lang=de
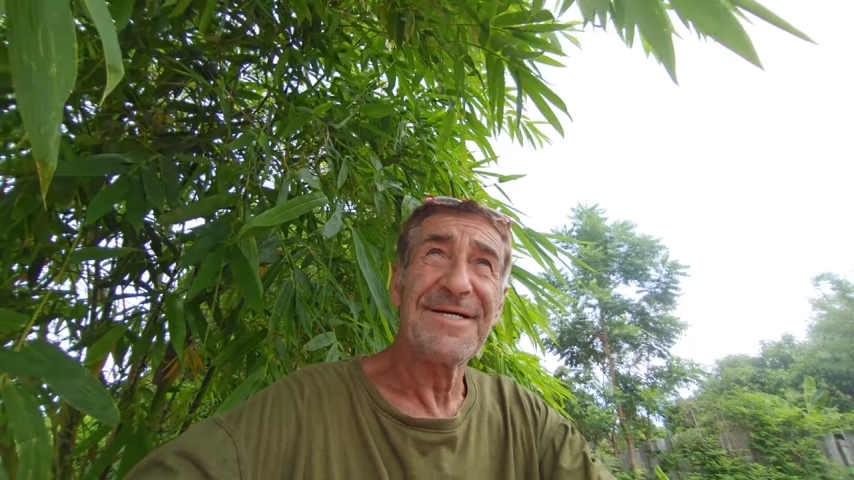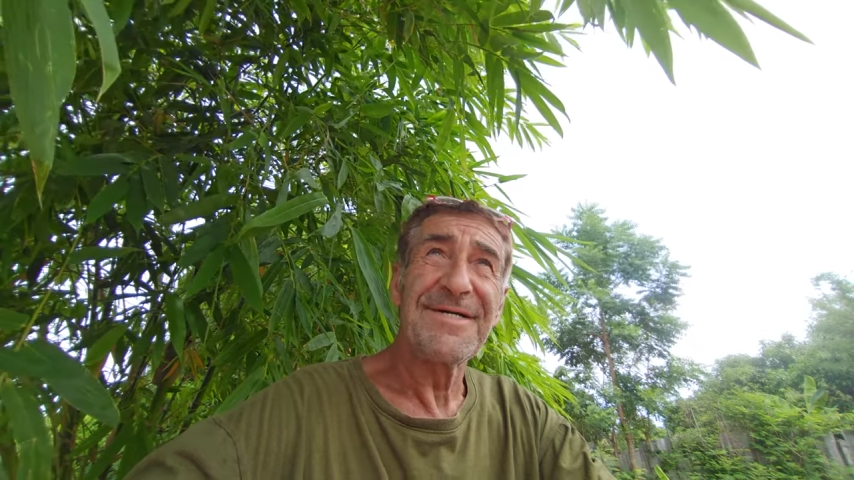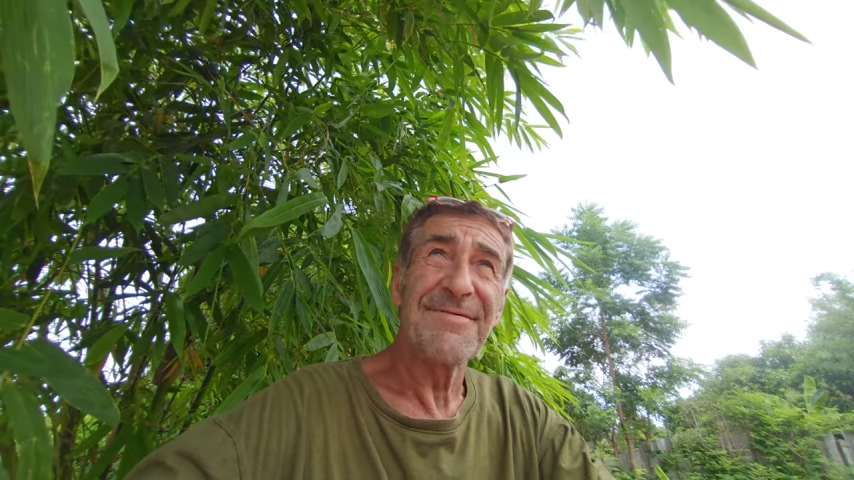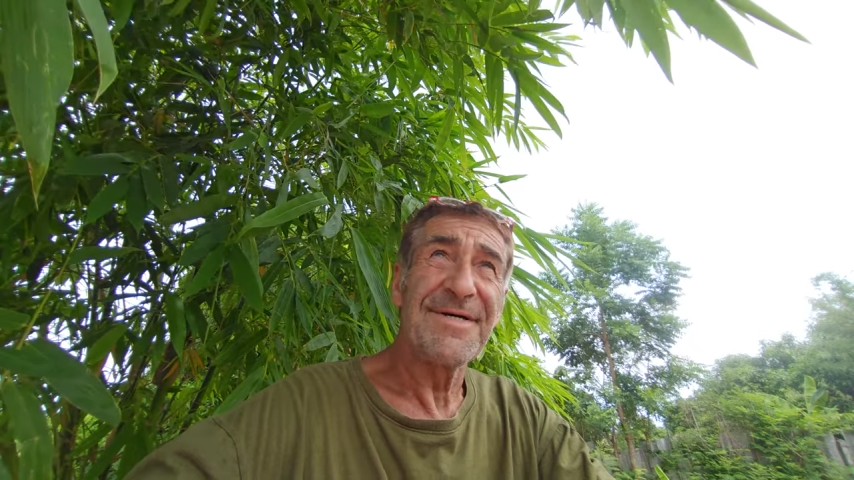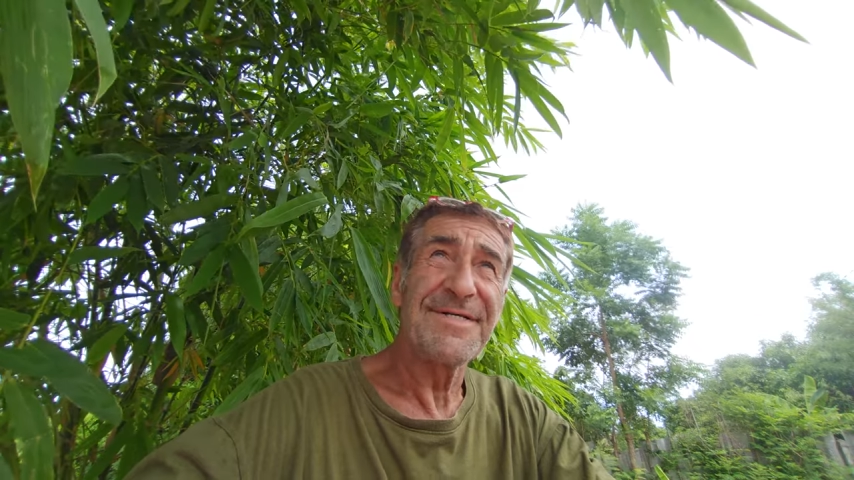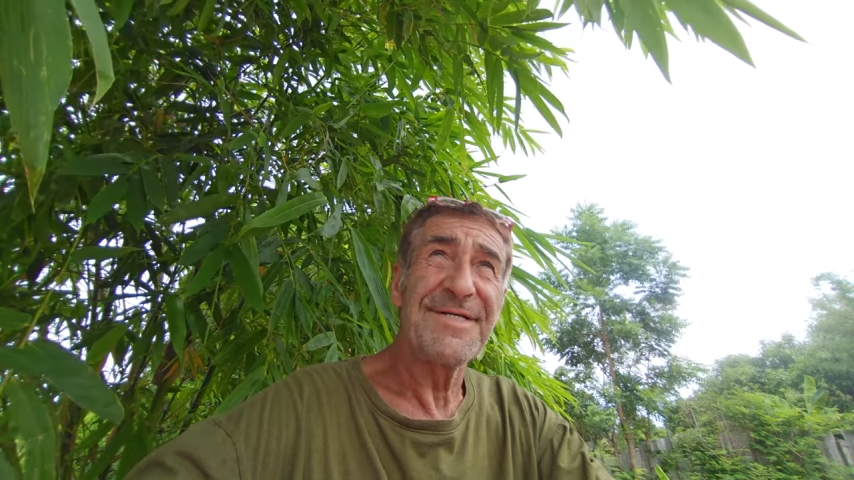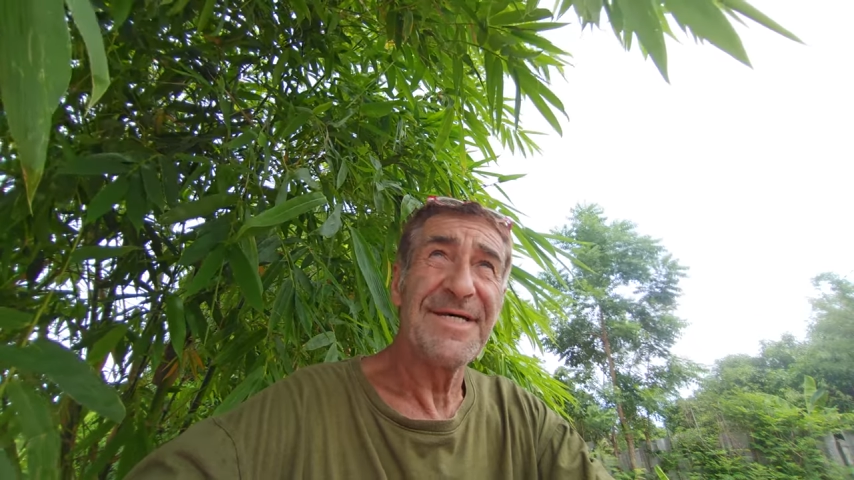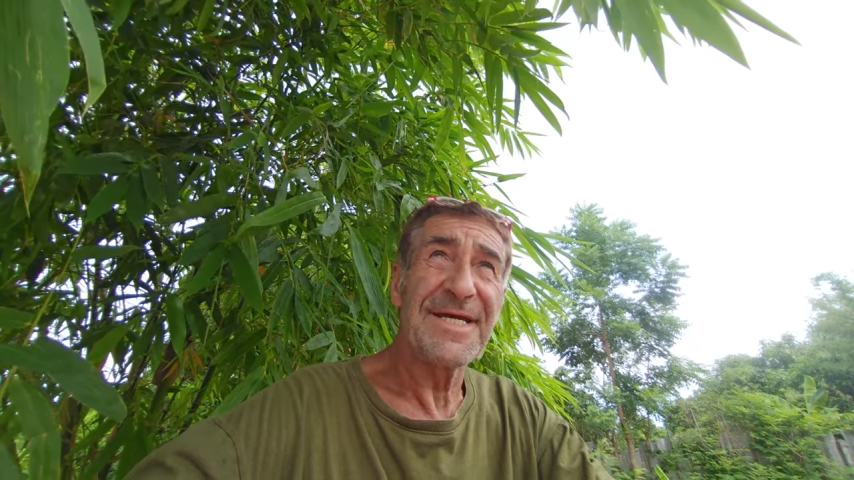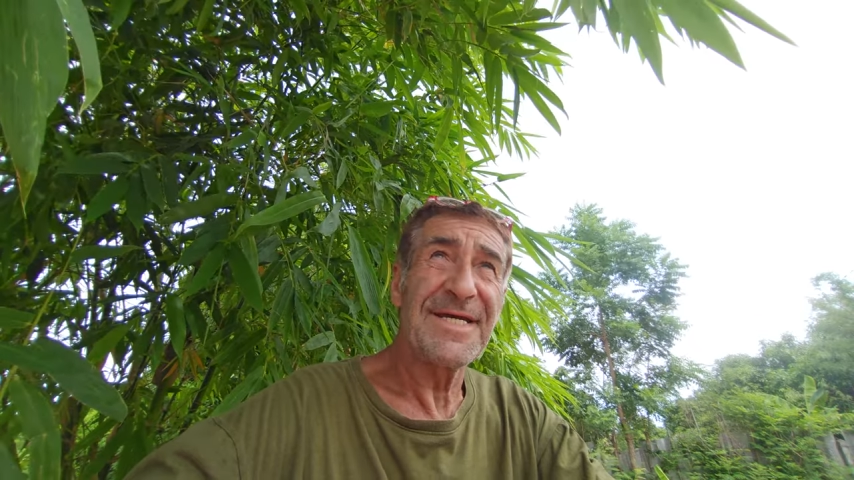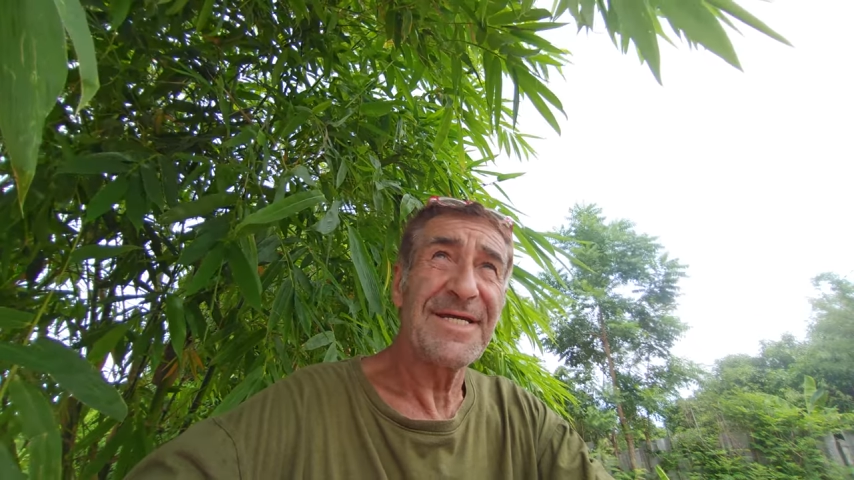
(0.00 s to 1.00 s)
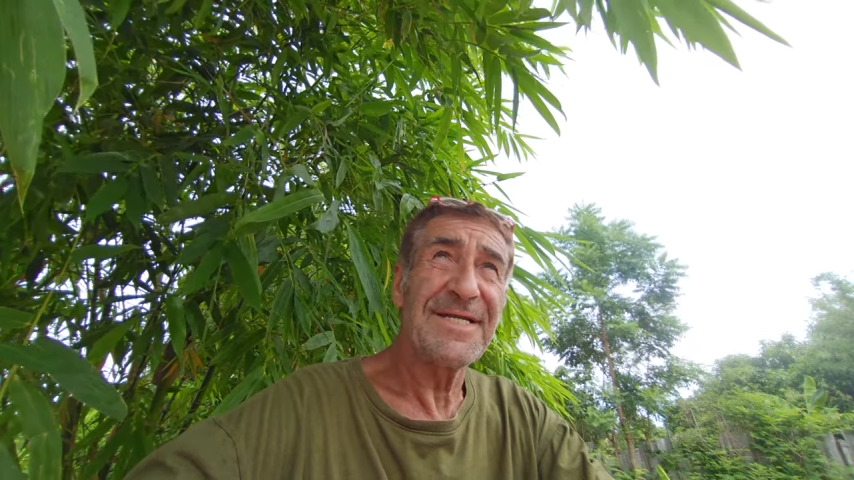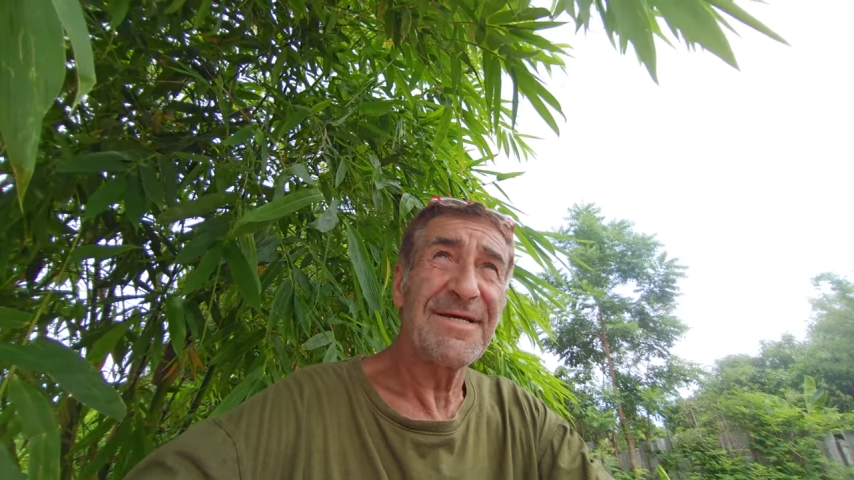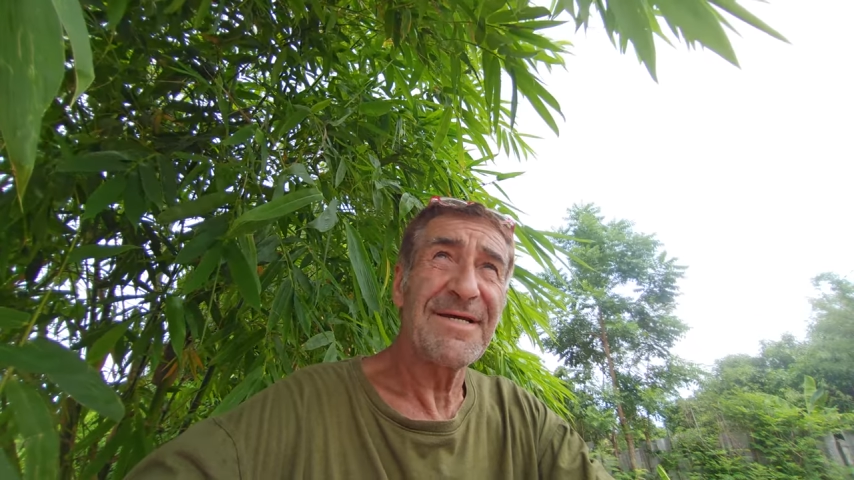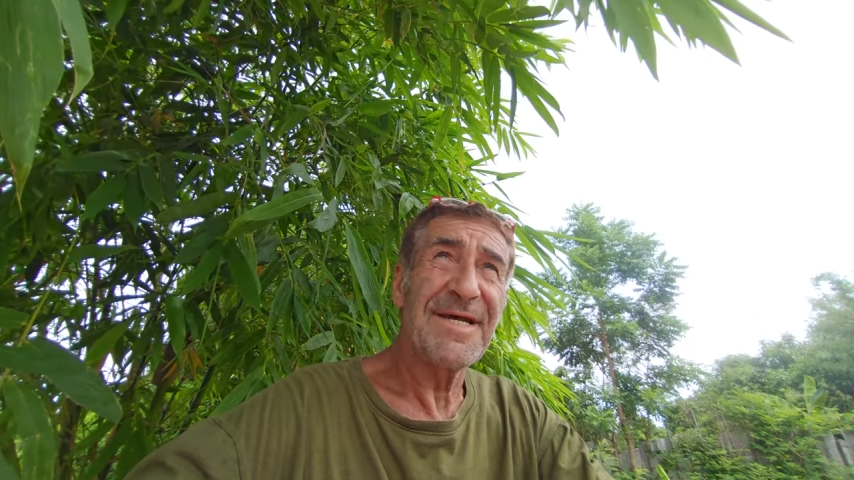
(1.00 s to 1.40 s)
Da werde ich die Decke dann